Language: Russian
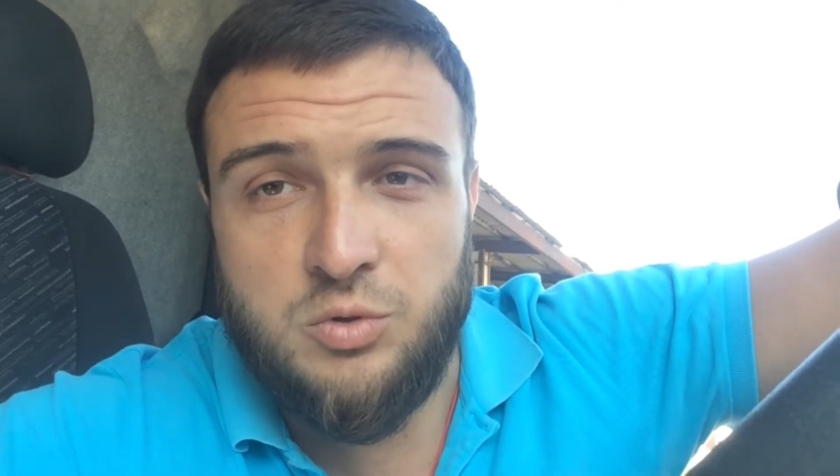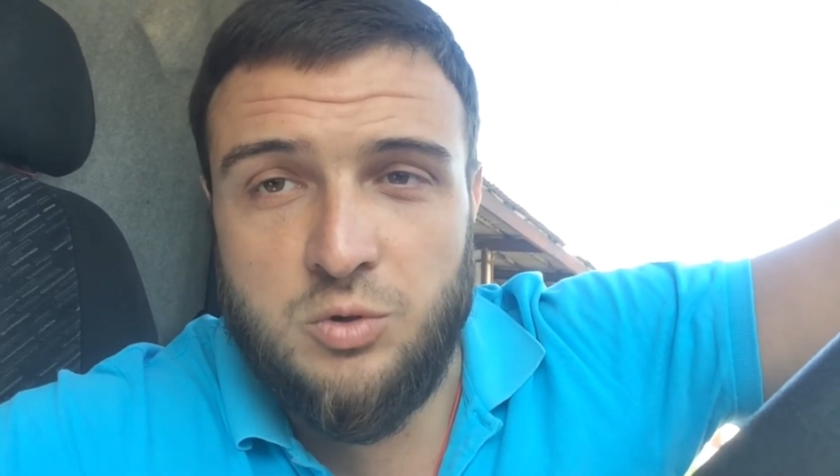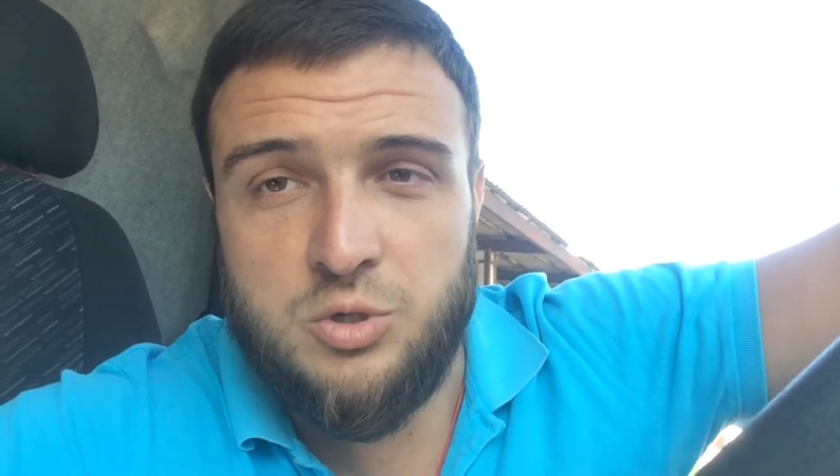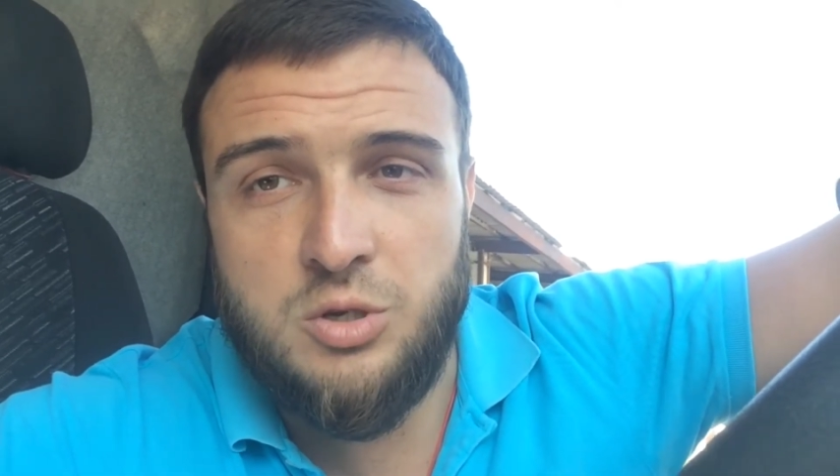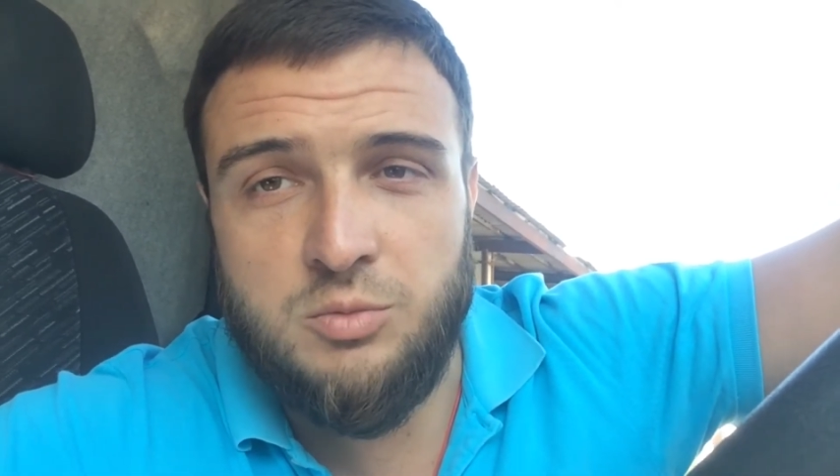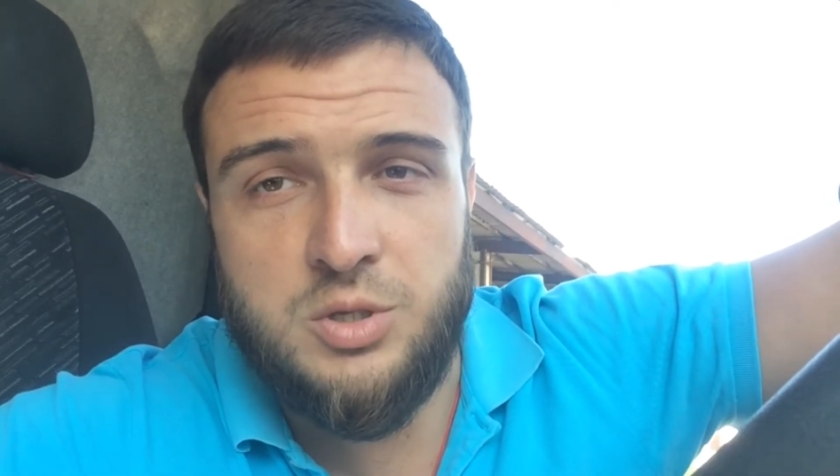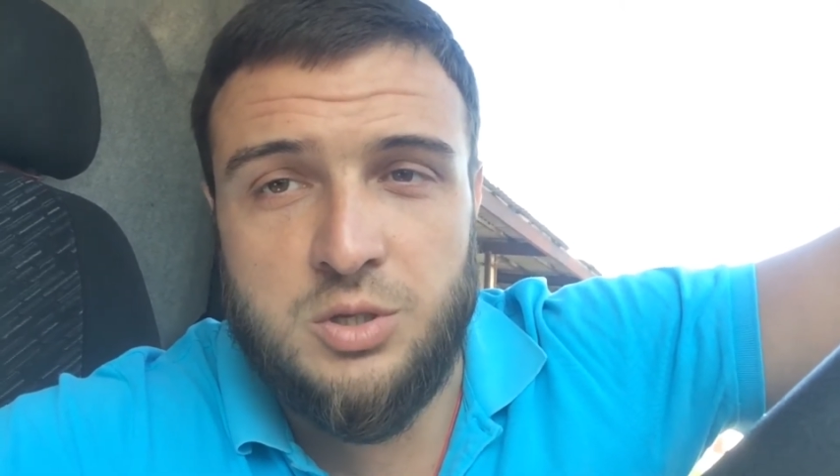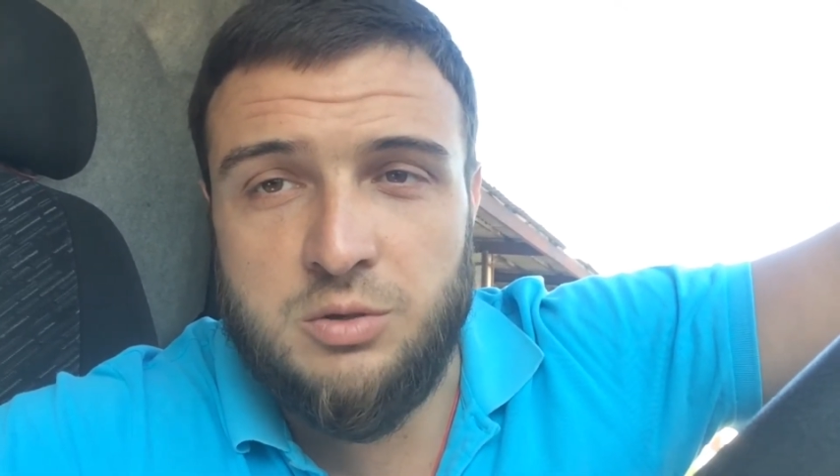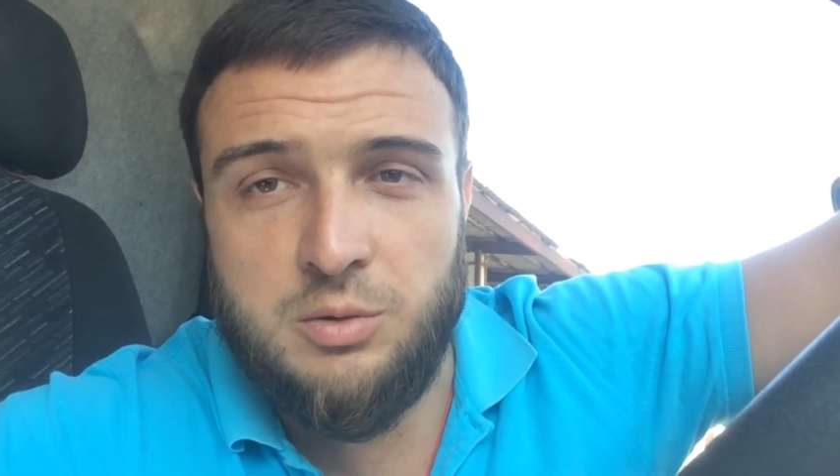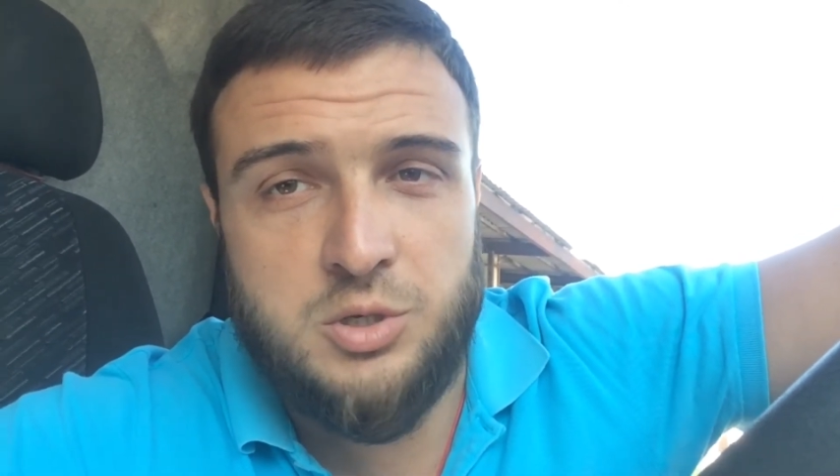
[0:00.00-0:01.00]
Дроссель мыть
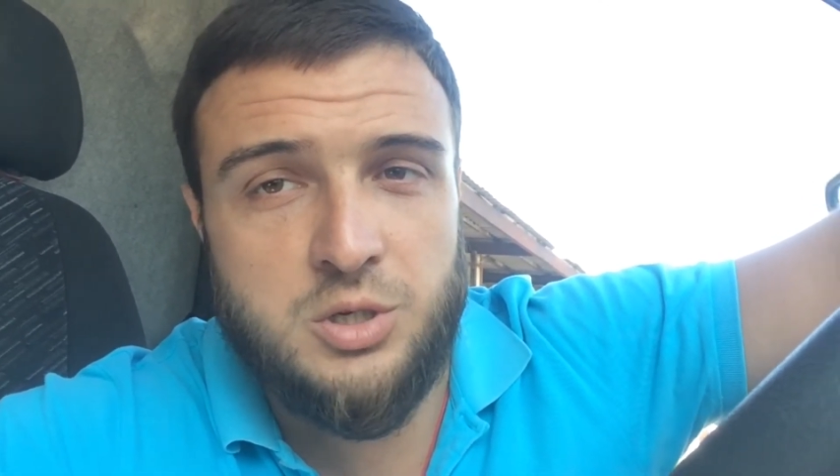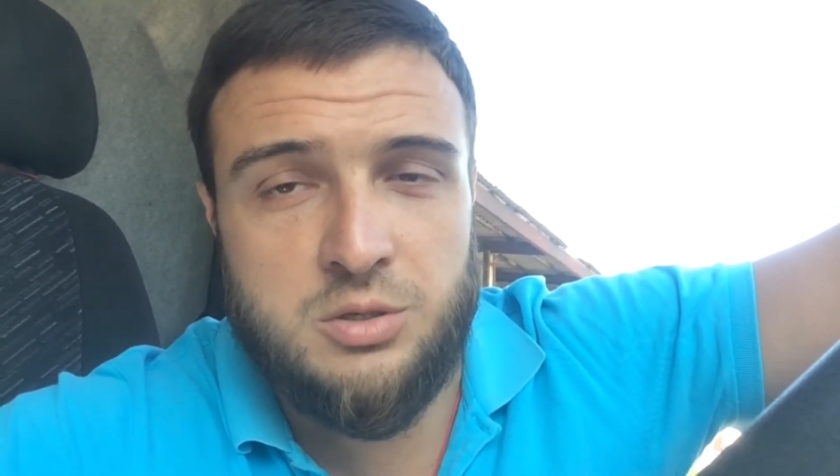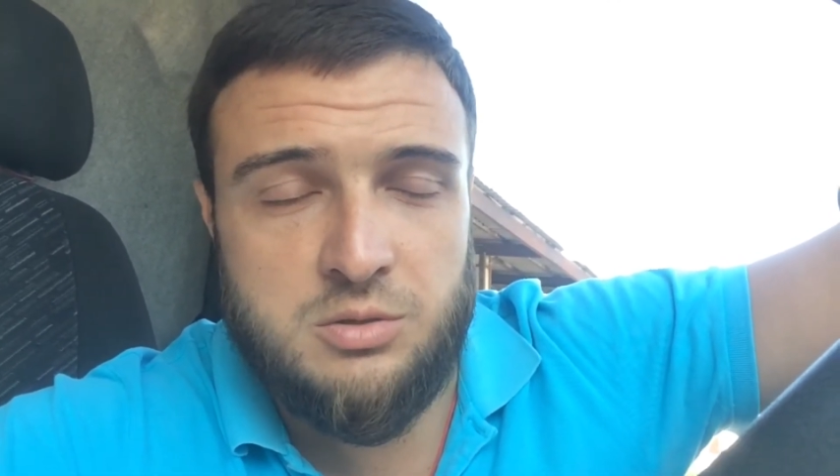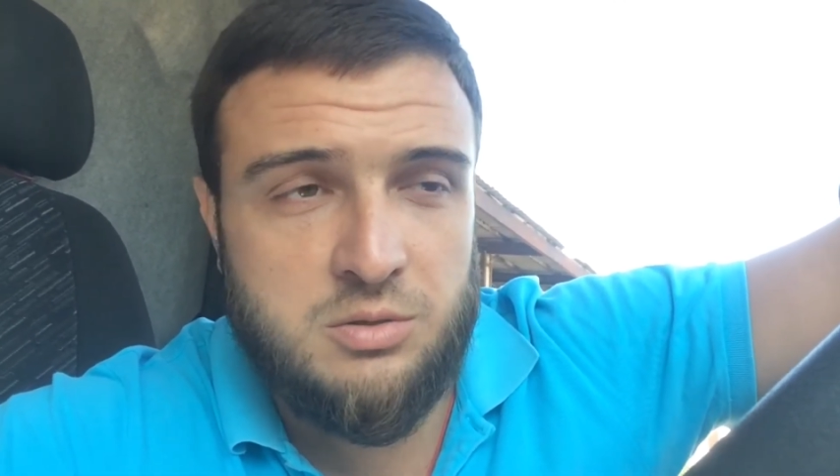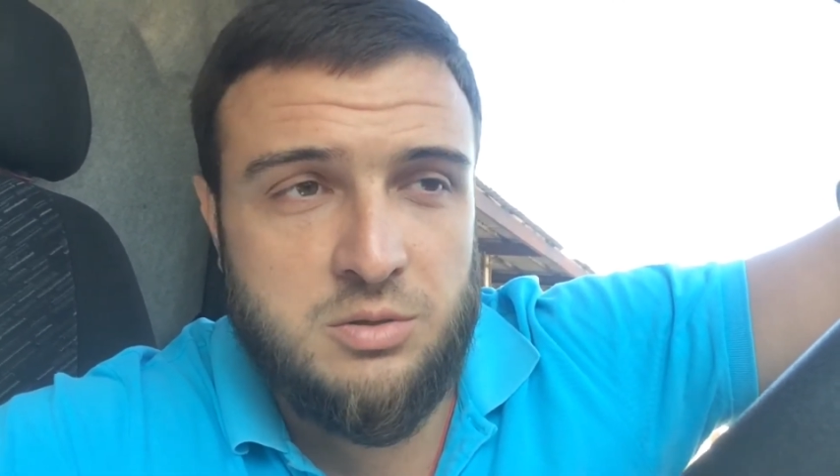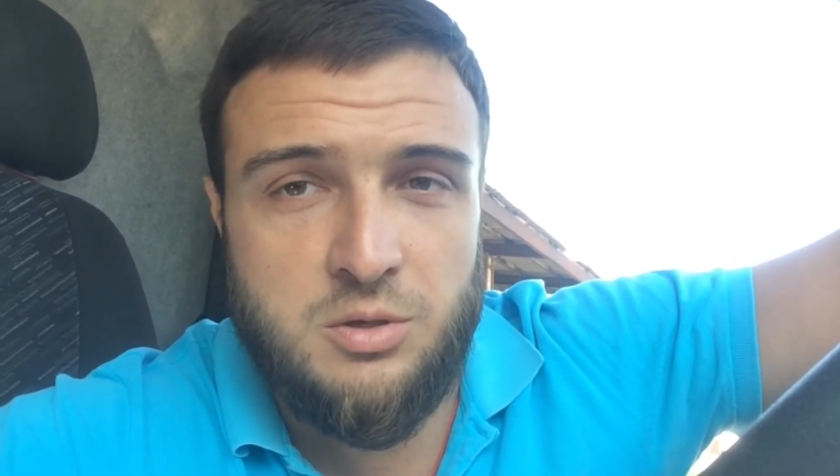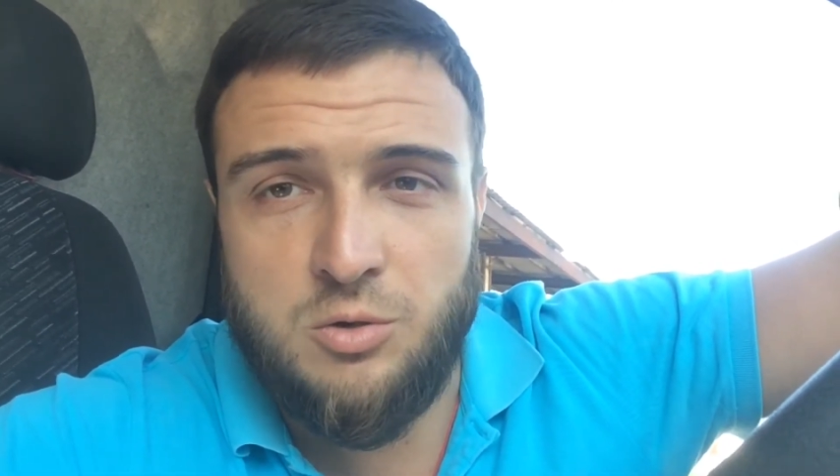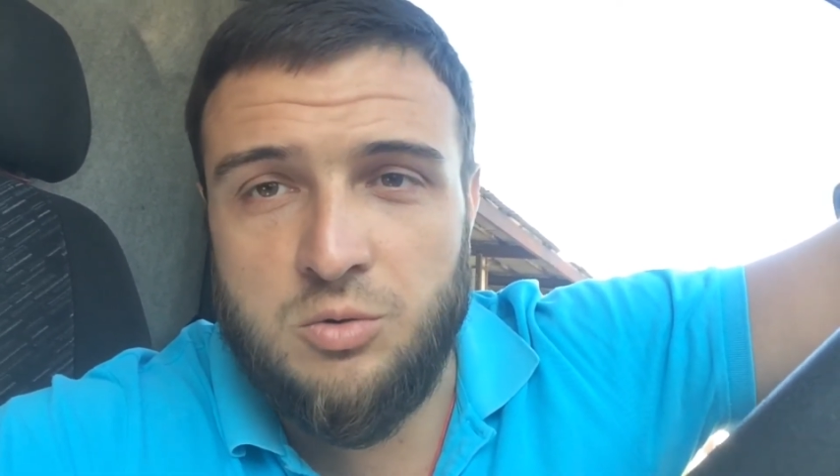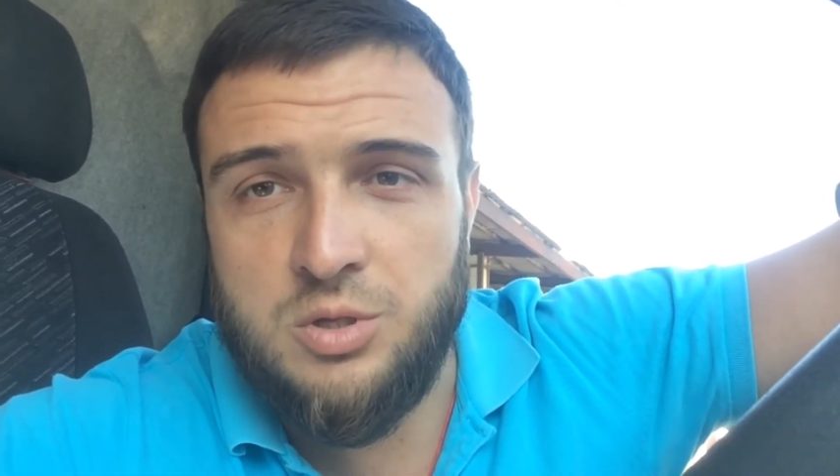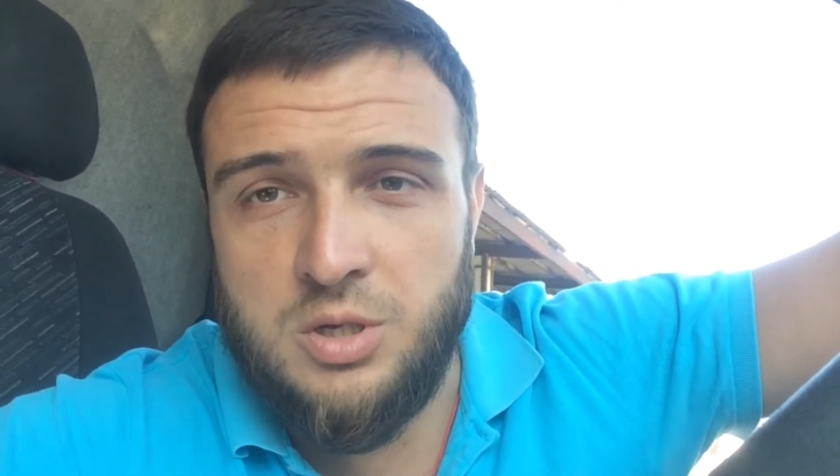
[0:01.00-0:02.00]
это вообще
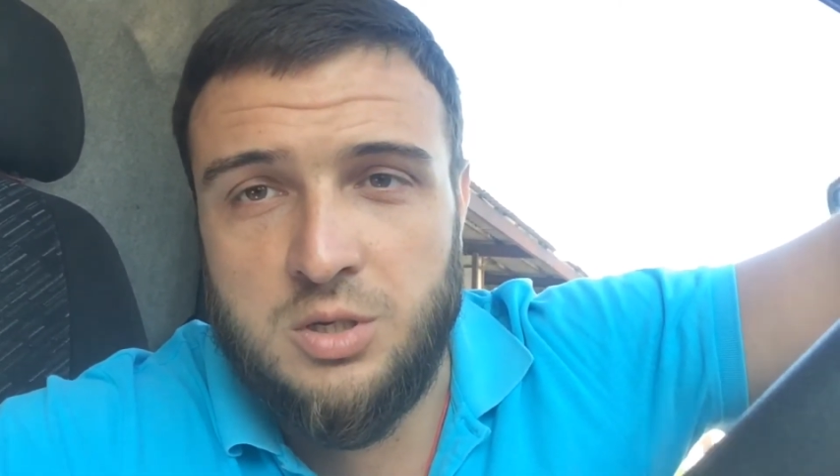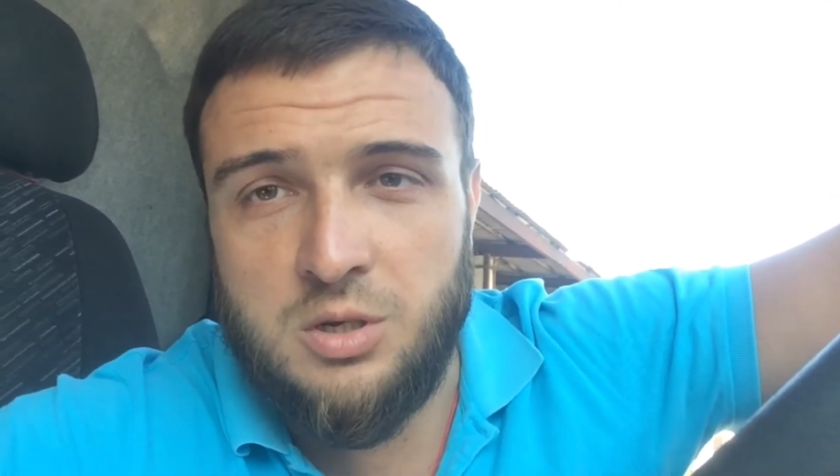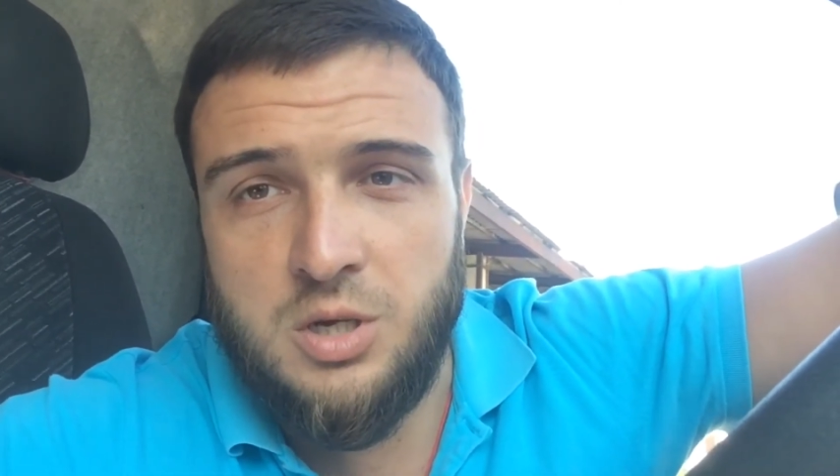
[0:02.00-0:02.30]
ерунда.